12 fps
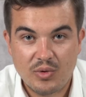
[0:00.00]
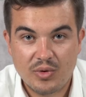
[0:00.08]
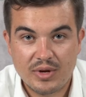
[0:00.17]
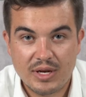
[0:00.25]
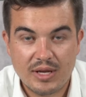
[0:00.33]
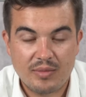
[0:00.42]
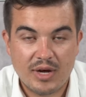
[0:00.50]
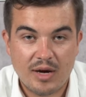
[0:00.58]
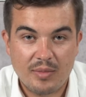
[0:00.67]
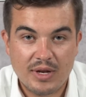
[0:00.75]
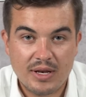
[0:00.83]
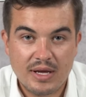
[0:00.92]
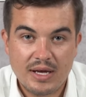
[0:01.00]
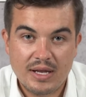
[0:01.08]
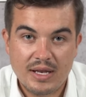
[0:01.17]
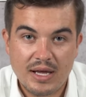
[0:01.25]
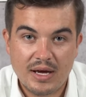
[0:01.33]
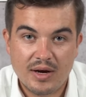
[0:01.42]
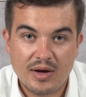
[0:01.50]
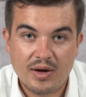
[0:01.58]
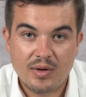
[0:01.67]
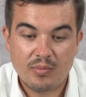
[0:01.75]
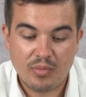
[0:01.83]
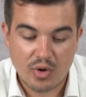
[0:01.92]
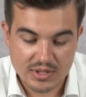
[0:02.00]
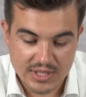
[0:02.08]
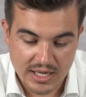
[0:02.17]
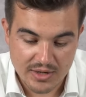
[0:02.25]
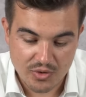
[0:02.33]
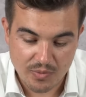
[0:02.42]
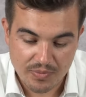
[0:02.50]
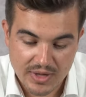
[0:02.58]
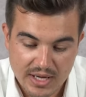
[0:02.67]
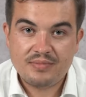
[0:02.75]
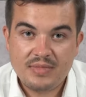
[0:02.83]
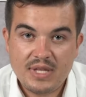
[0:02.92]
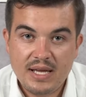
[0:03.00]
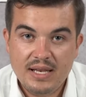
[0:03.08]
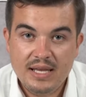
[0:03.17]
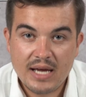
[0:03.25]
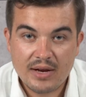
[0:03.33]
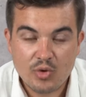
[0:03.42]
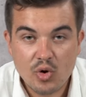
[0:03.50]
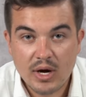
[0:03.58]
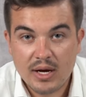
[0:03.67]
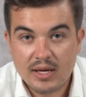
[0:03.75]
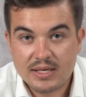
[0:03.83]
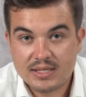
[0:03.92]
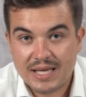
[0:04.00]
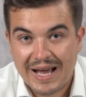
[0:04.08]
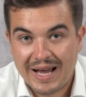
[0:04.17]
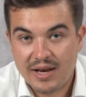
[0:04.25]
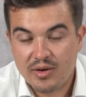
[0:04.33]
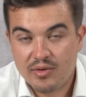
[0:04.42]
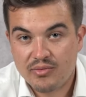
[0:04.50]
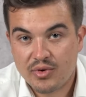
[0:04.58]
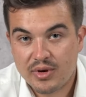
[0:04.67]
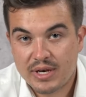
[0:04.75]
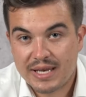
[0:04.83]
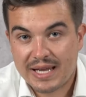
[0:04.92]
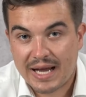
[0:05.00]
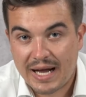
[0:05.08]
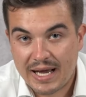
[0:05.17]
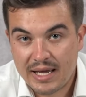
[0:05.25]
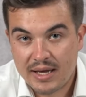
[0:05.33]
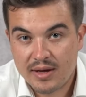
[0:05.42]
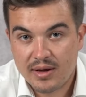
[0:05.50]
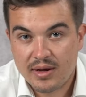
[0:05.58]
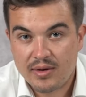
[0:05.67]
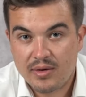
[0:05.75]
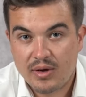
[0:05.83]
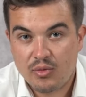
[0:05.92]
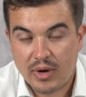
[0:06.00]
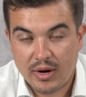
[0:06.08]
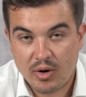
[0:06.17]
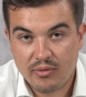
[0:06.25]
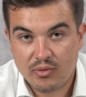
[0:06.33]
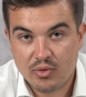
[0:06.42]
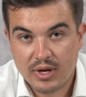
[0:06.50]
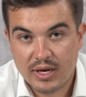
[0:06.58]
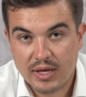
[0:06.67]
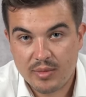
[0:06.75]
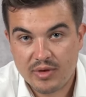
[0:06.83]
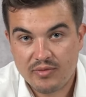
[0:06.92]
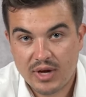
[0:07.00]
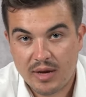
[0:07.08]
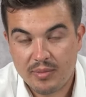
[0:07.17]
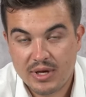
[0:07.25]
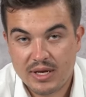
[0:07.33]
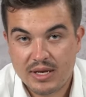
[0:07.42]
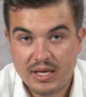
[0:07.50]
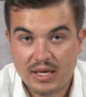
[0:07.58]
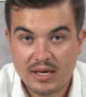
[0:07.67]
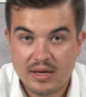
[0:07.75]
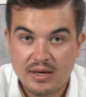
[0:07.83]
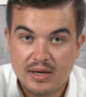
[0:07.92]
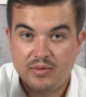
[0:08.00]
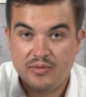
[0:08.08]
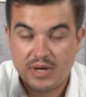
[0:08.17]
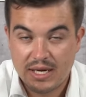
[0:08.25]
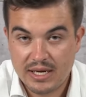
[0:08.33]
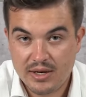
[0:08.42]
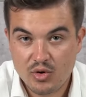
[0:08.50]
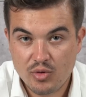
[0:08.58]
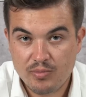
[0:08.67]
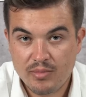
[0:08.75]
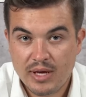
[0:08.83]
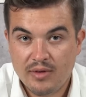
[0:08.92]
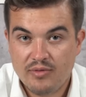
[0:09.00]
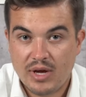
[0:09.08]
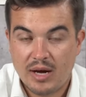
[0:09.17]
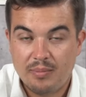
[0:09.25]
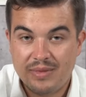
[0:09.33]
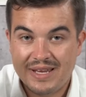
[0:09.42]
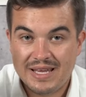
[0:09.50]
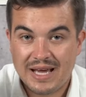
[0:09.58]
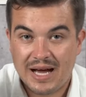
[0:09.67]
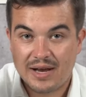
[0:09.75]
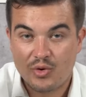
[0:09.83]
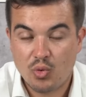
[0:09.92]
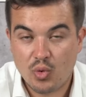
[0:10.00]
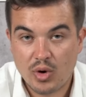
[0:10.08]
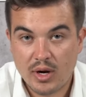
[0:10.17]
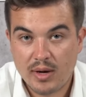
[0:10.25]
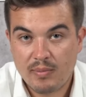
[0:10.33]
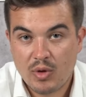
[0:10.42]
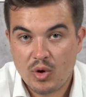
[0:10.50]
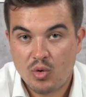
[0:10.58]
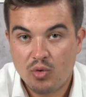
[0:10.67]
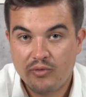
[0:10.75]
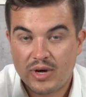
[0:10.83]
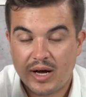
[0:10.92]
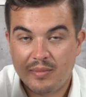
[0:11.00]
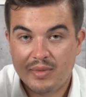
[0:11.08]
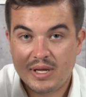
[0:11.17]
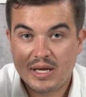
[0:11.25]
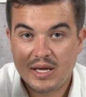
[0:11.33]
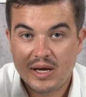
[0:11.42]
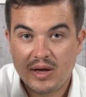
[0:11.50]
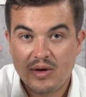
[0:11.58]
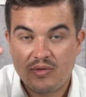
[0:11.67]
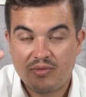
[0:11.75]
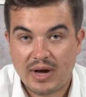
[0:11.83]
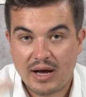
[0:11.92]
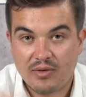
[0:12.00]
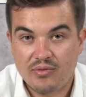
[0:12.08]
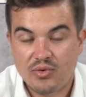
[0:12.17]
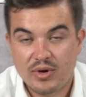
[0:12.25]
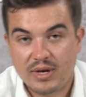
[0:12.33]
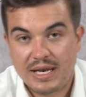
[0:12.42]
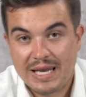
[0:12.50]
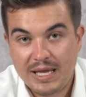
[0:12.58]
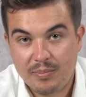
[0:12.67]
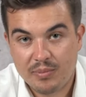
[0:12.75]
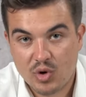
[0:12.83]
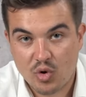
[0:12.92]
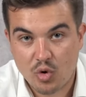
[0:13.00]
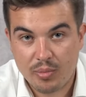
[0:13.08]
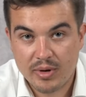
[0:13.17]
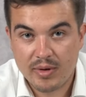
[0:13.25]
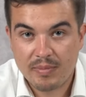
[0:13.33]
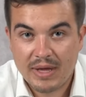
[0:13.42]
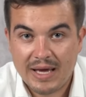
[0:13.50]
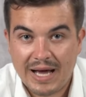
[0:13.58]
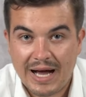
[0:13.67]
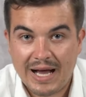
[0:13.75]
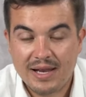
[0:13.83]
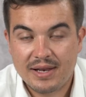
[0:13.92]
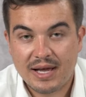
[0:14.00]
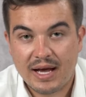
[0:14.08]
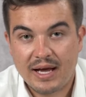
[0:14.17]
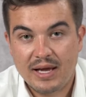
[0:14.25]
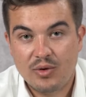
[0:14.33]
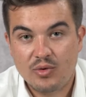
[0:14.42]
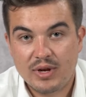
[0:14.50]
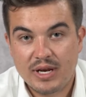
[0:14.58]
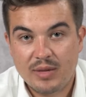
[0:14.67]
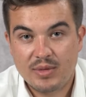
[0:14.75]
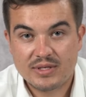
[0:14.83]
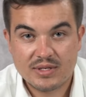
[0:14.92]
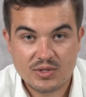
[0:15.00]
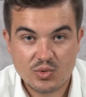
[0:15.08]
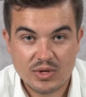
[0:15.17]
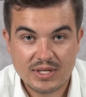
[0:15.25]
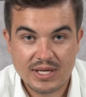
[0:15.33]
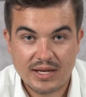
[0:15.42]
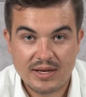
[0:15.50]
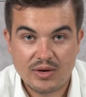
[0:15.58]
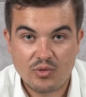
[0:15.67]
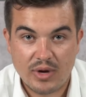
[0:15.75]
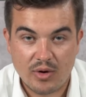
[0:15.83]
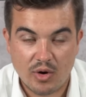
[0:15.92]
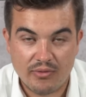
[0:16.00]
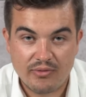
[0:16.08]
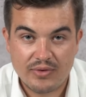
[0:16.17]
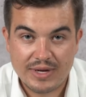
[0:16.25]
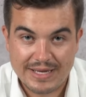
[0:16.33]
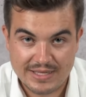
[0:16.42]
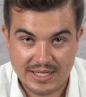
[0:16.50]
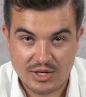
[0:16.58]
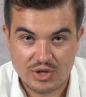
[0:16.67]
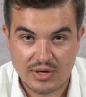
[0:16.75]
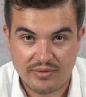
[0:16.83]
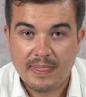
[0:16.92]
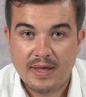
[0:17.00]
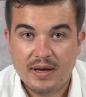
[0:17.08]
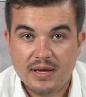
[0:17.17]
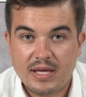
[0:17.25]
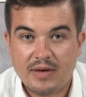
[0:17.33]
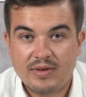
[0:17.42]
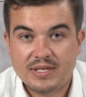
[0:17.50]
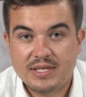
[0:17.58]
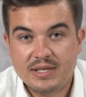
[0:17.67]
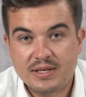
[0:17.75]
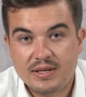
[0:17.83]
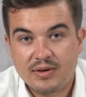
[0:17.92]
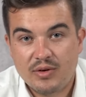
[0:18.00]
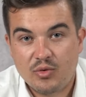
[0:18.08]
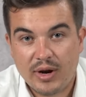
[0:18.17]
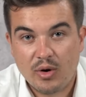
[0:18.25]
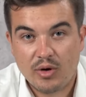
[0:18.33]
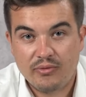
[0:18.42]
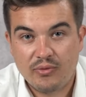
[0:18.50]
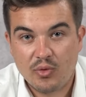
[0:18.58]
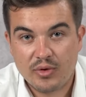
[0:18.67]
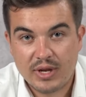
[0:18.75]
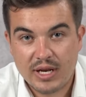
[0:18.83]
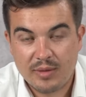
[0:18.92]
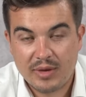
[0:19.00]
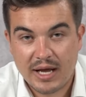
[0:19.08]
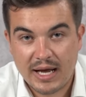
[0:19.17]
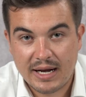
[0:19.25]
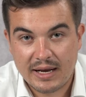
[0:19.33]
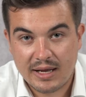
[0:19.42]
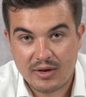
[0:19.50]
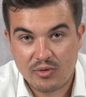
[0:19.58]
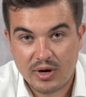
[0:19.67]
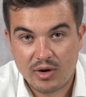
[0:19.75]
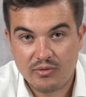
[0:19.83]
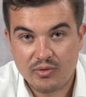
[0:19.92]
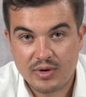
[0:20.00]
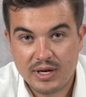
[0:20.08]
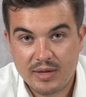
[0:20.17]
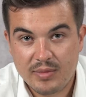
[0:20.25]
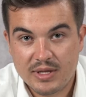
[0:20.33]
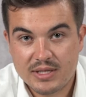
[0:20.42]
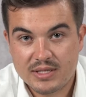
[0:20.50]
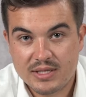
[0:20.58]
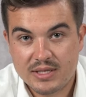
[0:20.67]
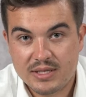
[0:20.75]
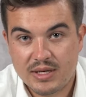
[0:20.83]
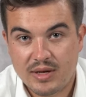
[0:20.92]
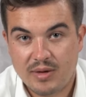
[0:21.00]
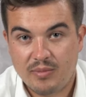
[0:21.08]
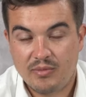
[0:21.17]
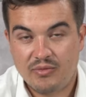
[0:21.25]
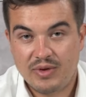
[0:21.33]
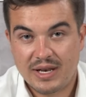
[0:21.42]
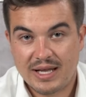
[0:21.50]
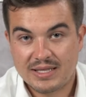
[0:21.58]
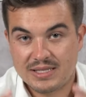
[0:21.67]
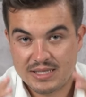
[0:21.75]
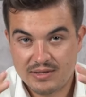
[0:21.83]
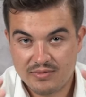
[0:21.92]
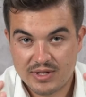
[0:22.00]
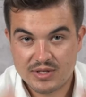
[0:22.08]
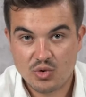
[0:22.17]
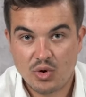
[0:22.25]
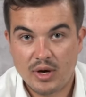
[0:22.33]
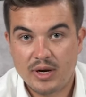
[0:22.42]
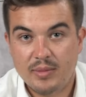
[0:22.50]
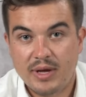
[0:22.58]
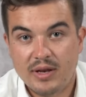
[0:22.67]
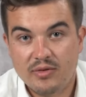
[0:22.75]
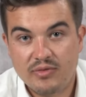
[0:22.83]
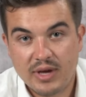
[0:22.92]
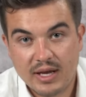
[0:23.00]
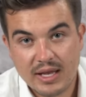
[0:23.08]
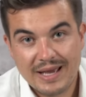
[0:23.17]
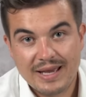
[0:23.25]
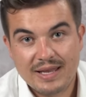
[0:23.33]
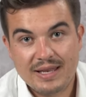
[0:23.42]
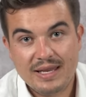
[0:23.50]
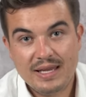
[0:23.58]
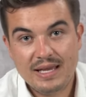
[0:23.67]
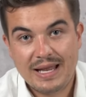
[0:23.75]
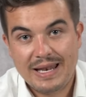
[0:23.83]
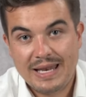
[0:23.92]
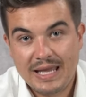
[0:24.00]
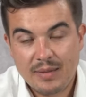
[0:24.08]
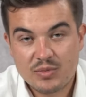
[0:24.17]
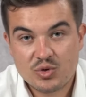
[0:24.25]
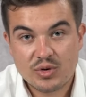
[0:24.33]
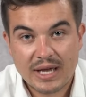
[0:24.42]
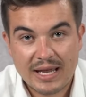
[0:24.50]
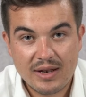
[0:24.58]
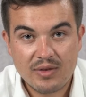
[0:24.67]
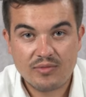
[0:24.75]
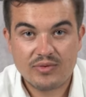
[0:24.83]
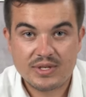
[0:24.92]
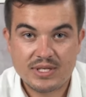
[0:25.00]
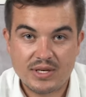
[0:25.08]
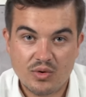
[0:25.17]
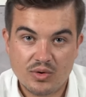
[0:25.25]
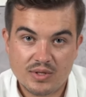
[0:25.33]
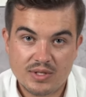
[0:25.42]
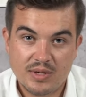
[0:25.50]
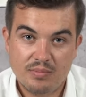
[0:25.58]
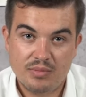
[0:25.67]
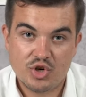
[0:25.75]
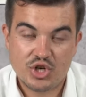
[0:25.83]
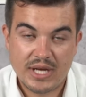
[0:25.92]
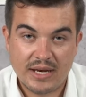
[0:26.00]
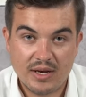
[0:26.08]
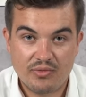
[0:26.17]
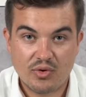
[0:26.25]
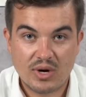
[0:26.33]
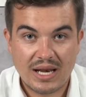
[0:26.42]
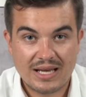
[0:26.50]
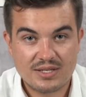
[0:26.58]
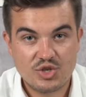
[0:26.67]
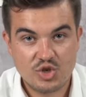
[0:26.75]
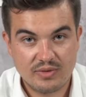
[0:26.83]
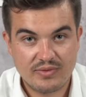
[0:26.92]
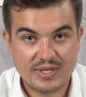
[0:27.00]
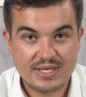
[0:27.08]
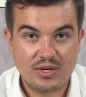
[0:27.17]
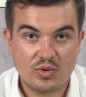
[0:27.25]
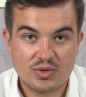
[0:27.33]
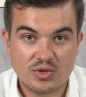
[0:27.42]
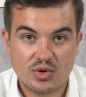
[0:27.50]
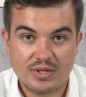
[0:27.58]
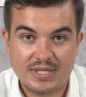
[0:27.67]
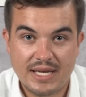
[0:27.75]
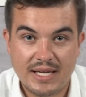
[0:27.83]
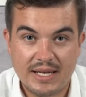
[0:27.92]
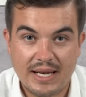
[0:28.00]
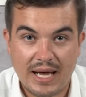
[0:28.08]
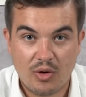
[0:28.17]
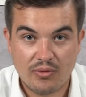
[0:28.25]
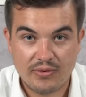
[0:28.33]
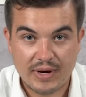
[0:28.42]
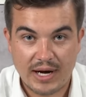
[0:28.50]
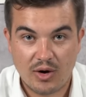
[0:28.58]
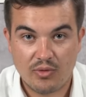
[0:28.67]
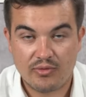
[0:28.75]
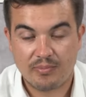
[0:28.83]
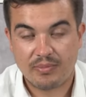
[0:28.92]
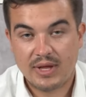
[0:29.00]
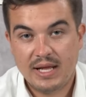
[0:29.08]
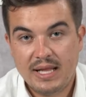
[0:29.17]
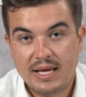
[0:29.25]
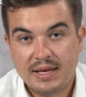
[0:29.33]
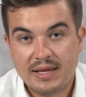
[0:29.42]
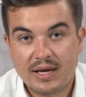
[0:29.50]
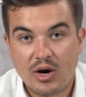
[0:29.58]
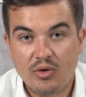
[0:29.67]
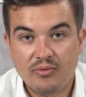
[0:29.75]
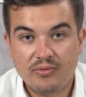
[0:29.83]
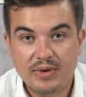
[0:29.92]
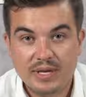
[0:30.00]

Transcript: unter dem Namen der Proxalto. Die Atora ist eine von drei Runoff-Unternehmen. Wir haben hier die Viridium, wir haben die Atora und wir haben die Frankfurt Leben Gruppe. Alle drei Unternehmen sind sogenannte Runoff-Gesellschaften. Ja, was sind Run-off-Unternehmen eigentlich? Run-off-Unternehmen sind ähm, Finanzinvestoren im Endeffekt, die Lebens- und Rentenversicherungsbestände von klassischen Versicherungskonzernen aufkaufen. Die kaufen